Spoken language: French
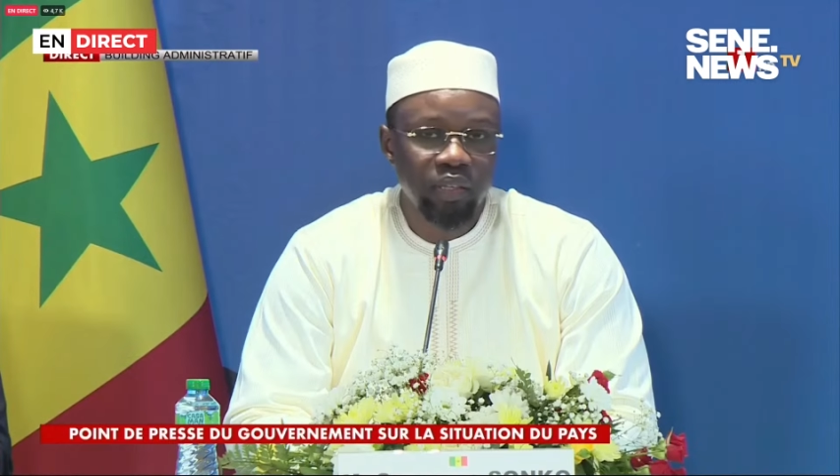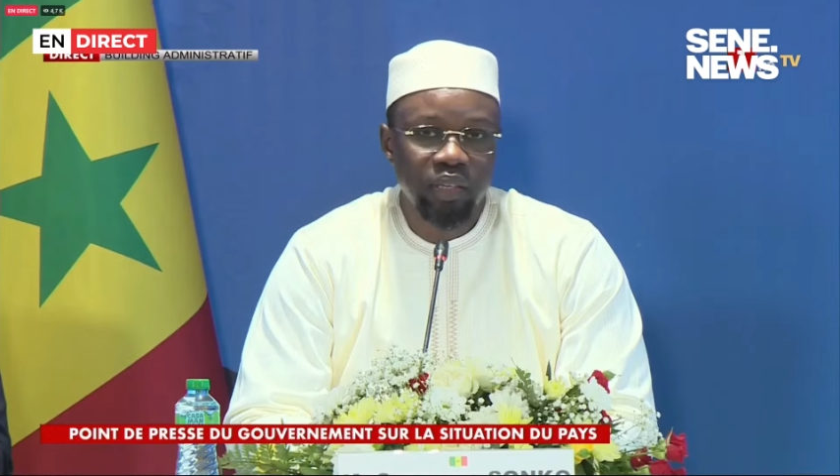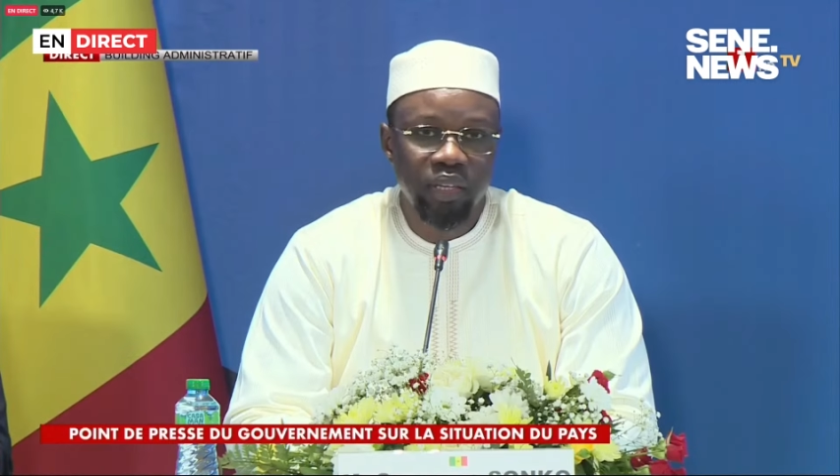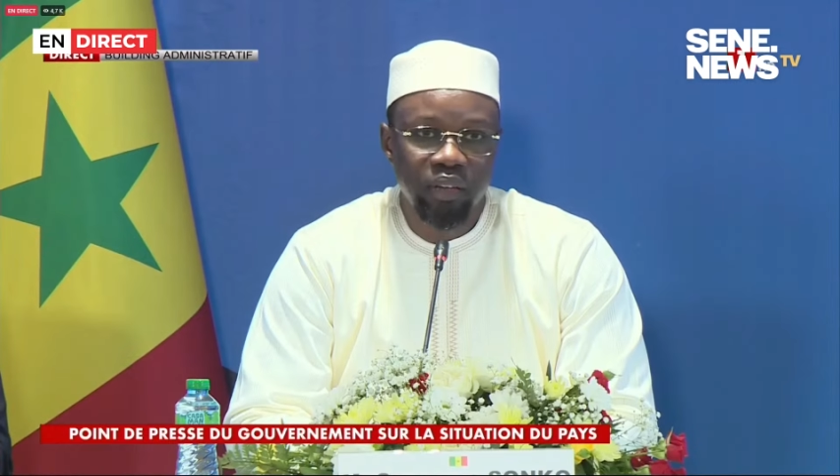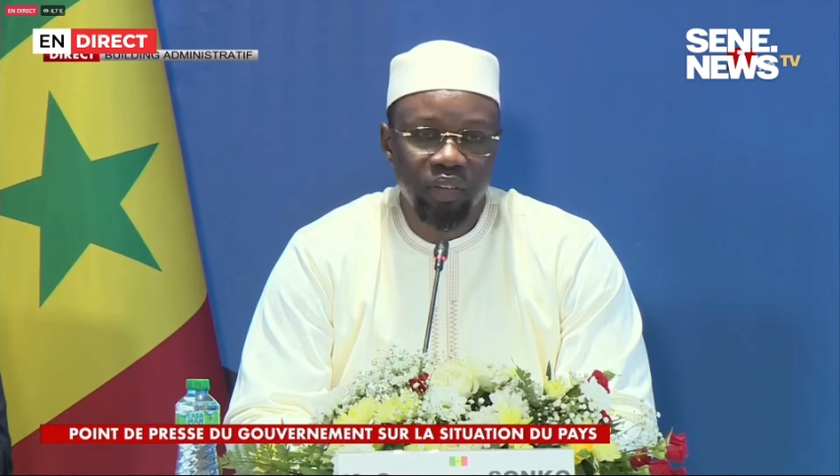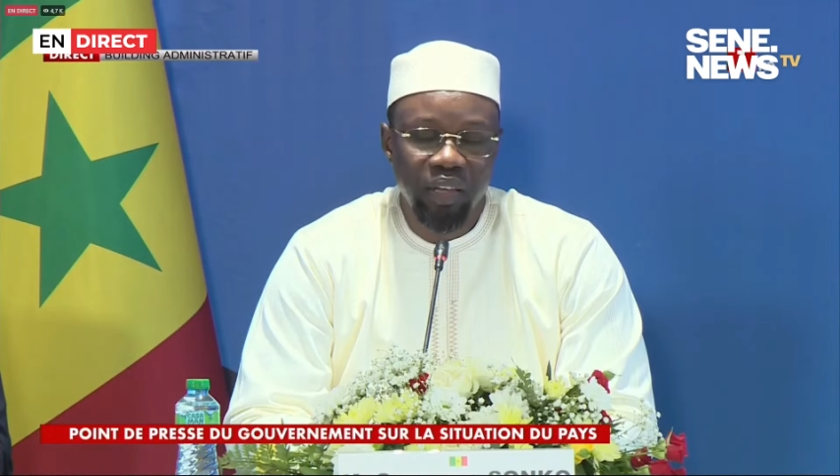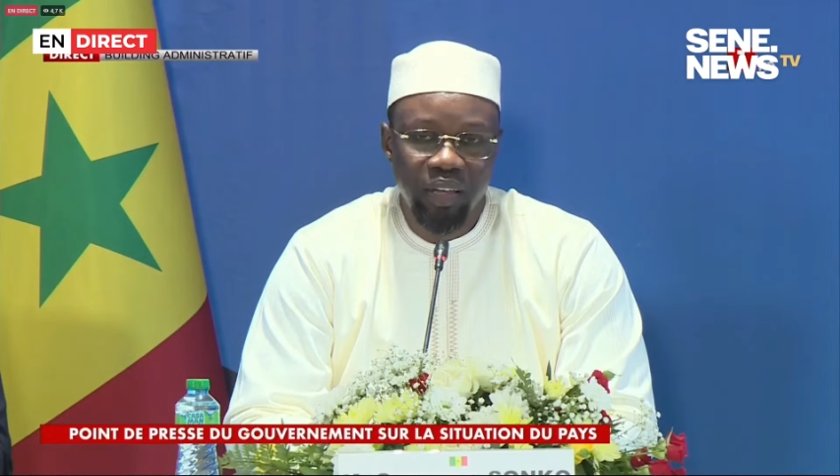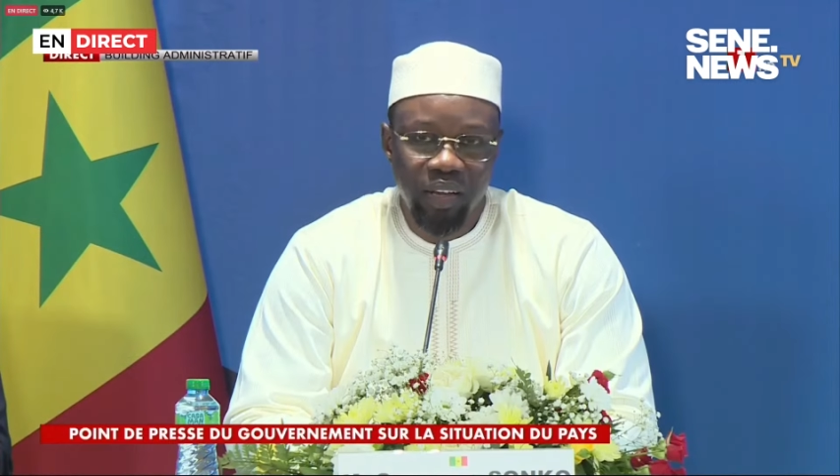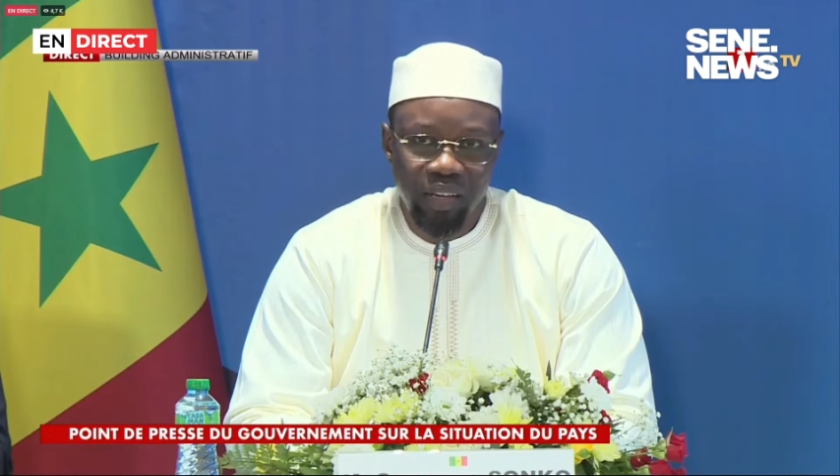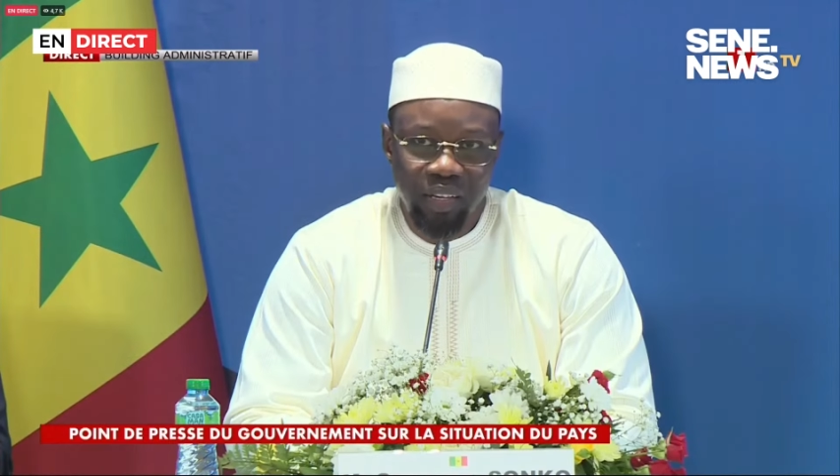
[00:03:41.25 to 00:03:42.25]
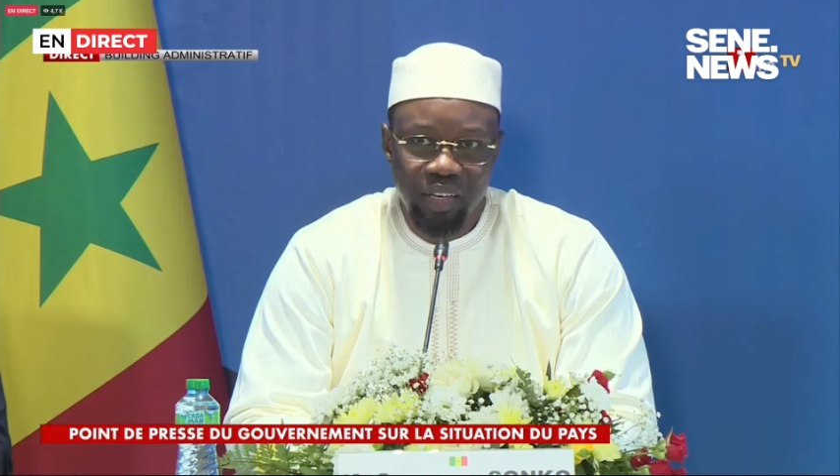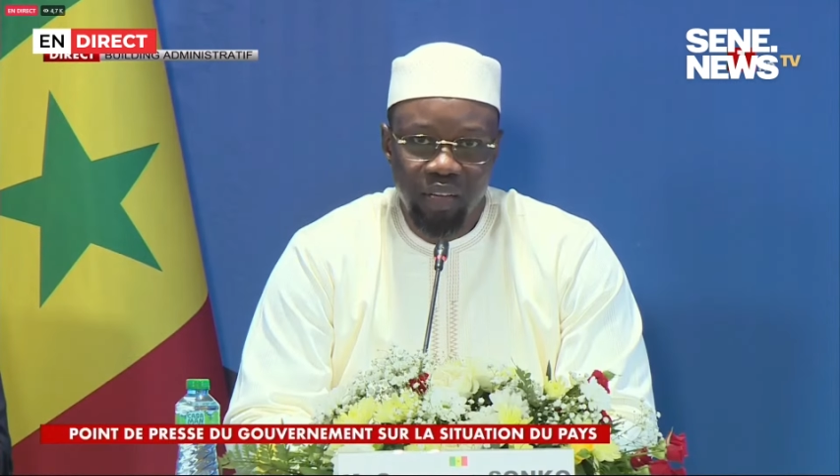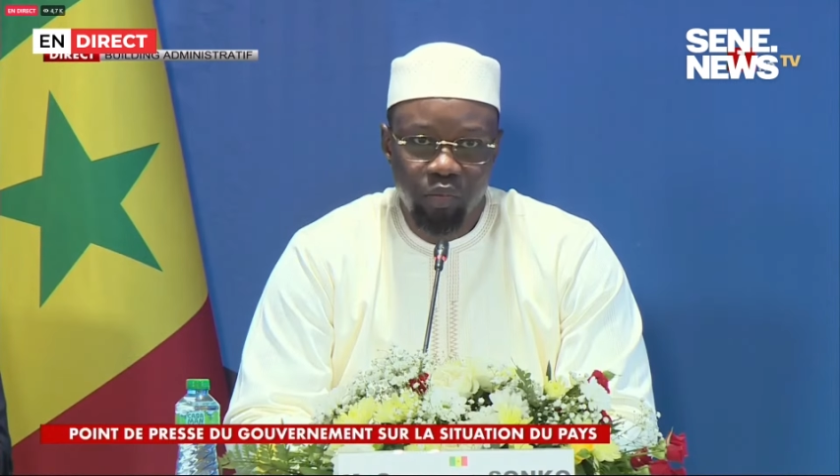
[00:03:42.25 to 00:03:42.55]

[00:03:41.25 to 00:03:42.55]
qui n'avait rien à